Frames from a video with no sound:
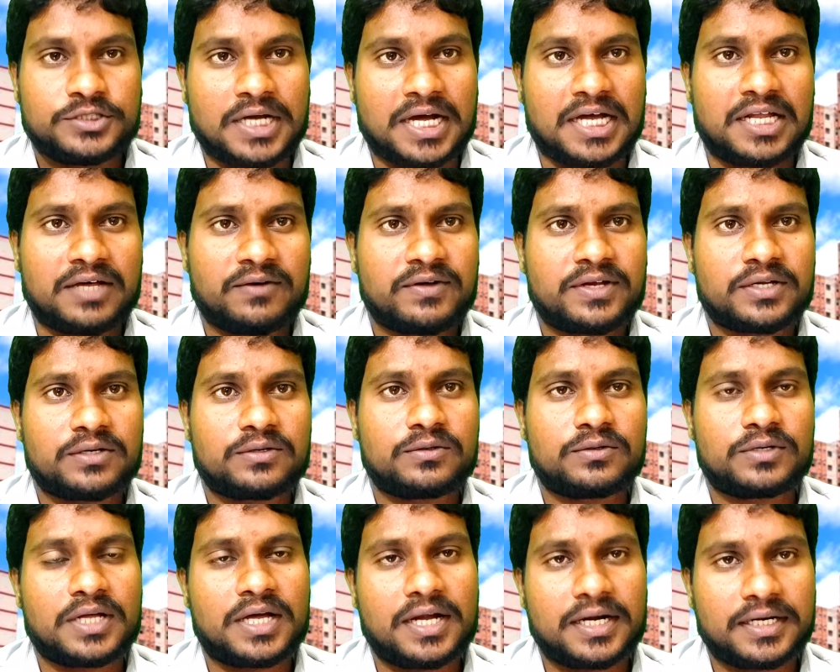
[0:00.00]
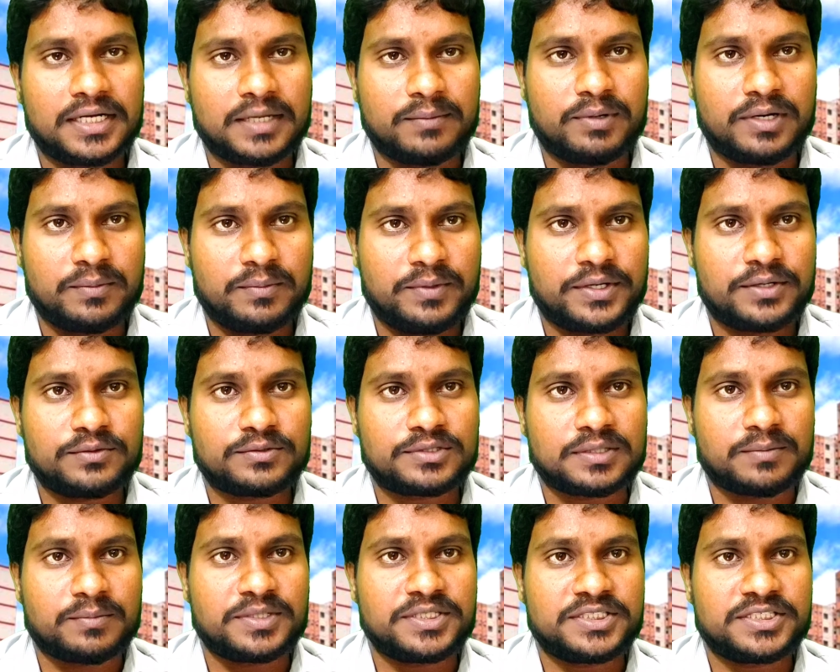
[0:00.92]
చాలా వరకు కూడా డబుల్ బెడ్రూమ్
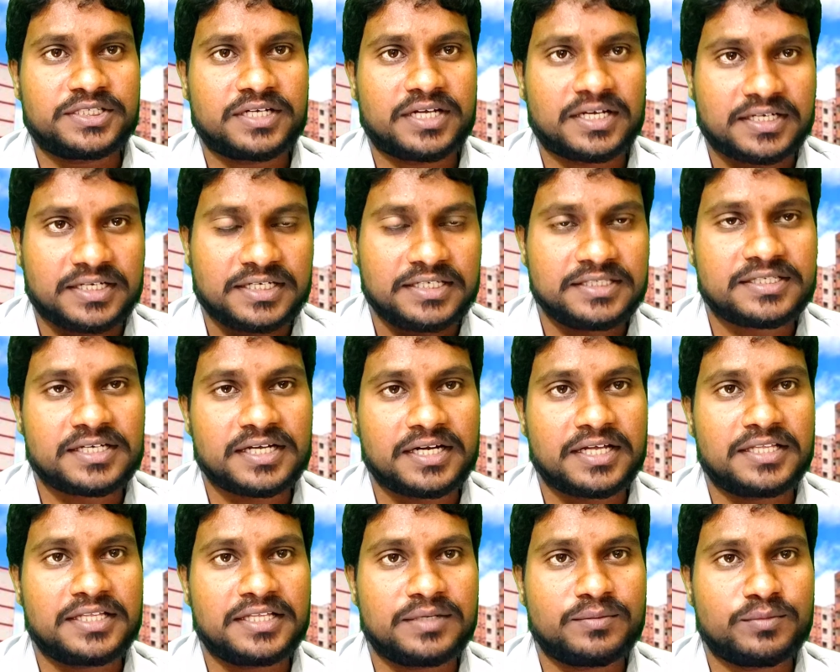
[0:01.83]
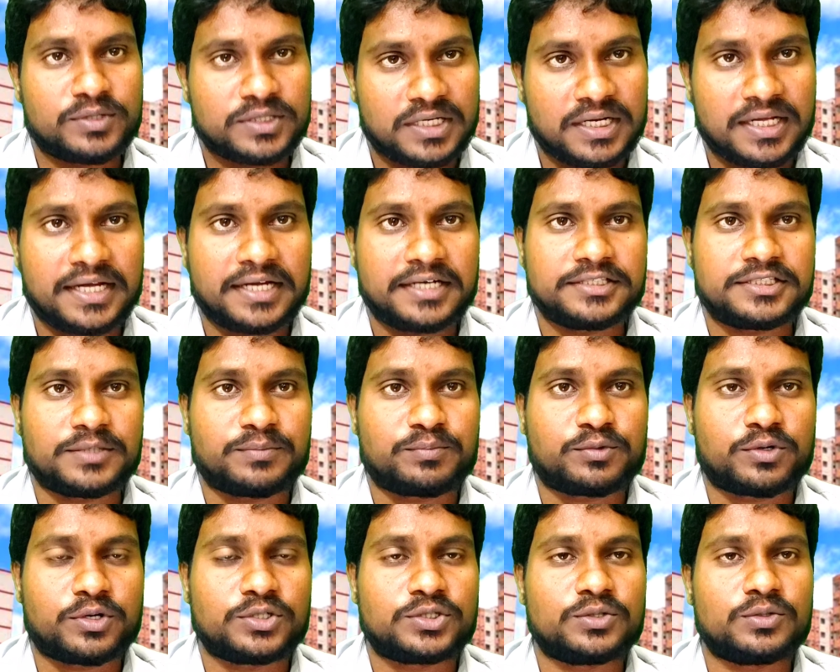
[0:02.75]
సంబంధించిన కీస్ అనేది మొదలయ్యాయని
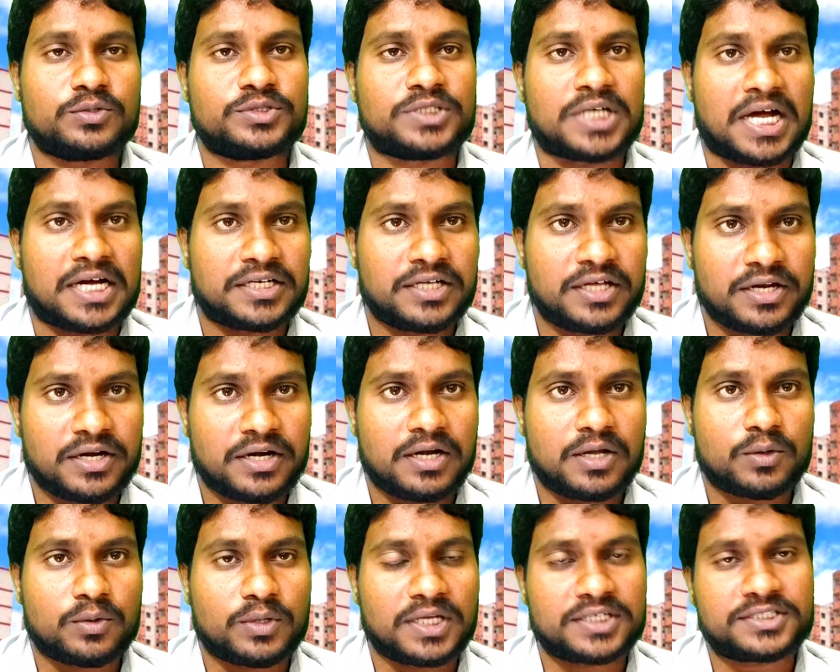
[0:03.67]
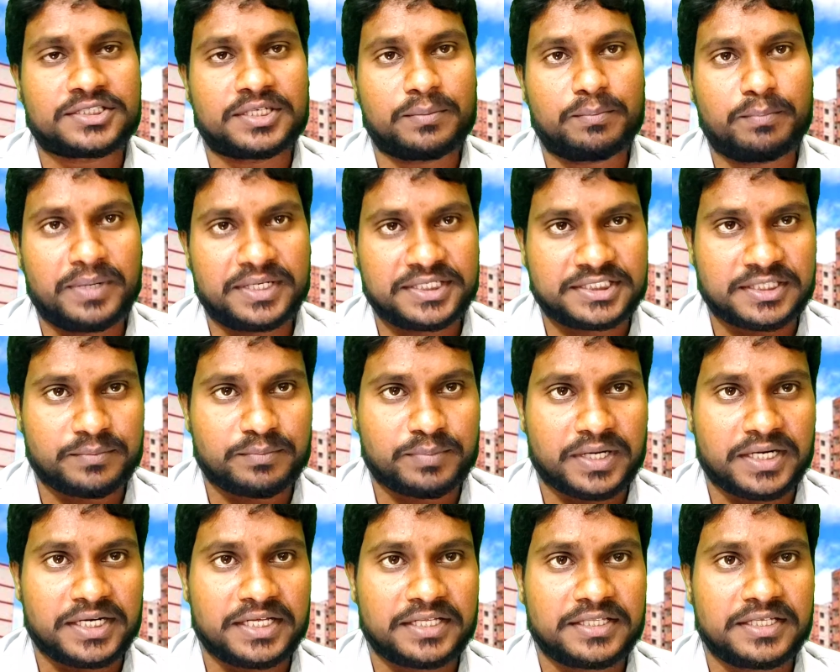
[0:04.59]
చెప్పుకోవచ్చు చాలా కూడా స్టెప్ బై స్టెప్
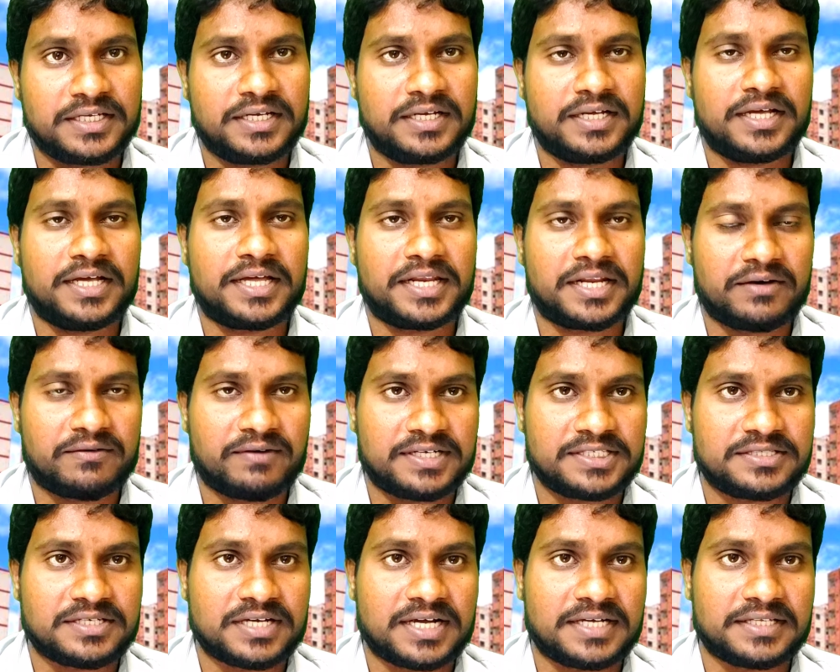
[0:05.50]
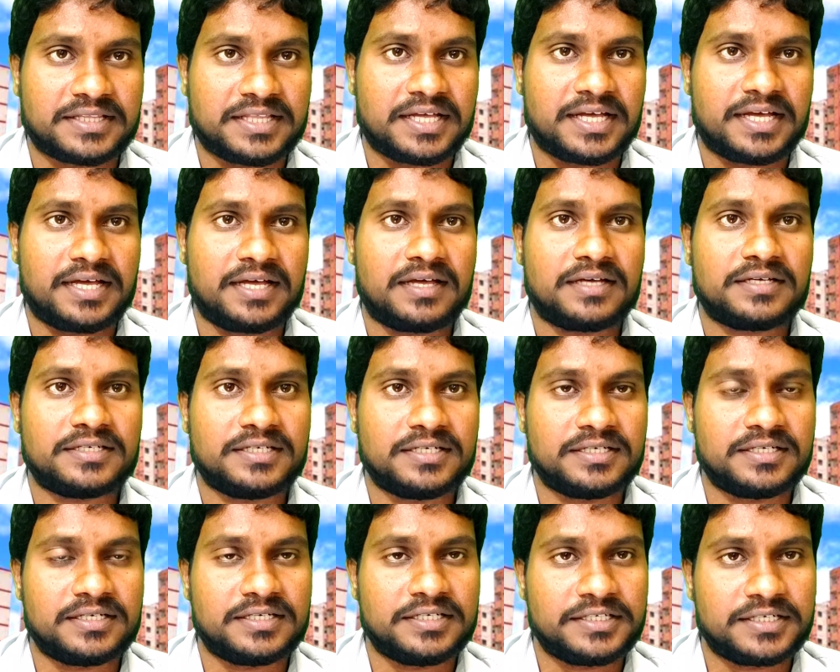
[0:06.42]
అనేది ఏరియా వైజ్ గా అయితే
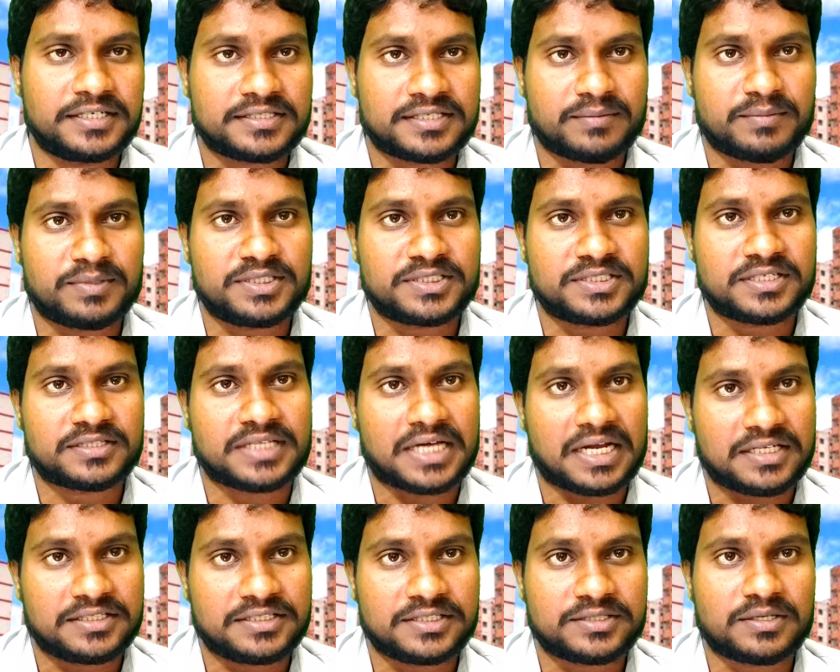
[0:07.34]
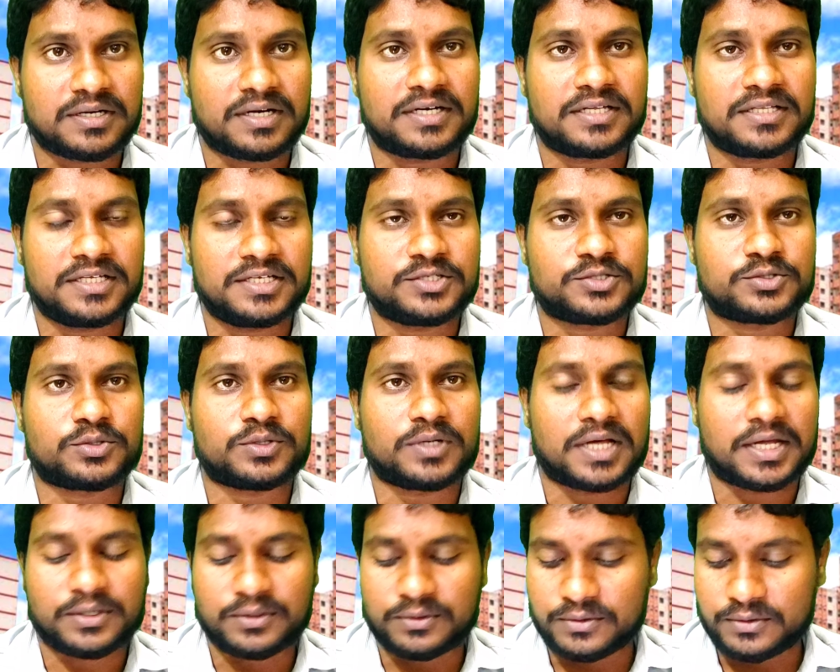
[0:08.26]
ఈ ఇంటికి సంబంధించిన చేతులు అనేది
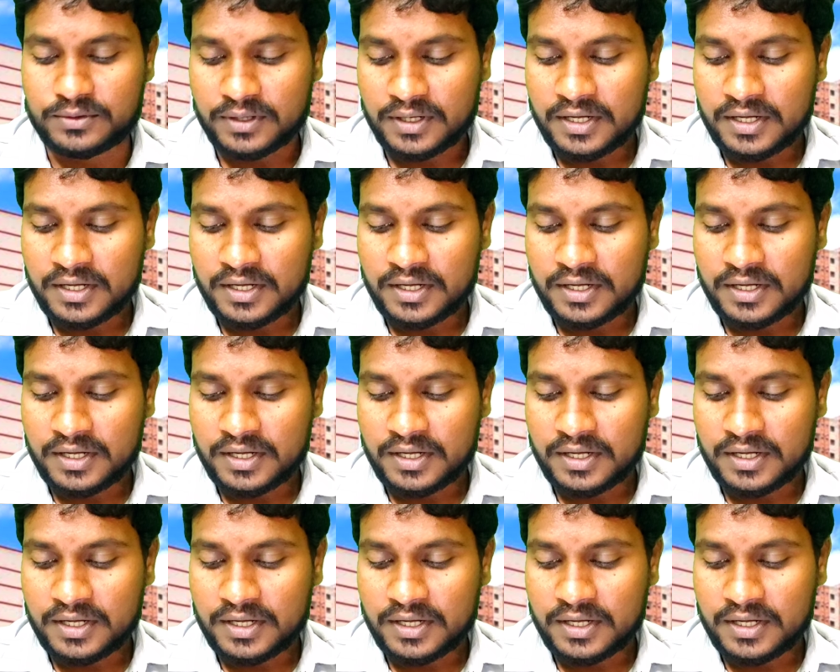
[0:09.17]
ఇస్తున్నారు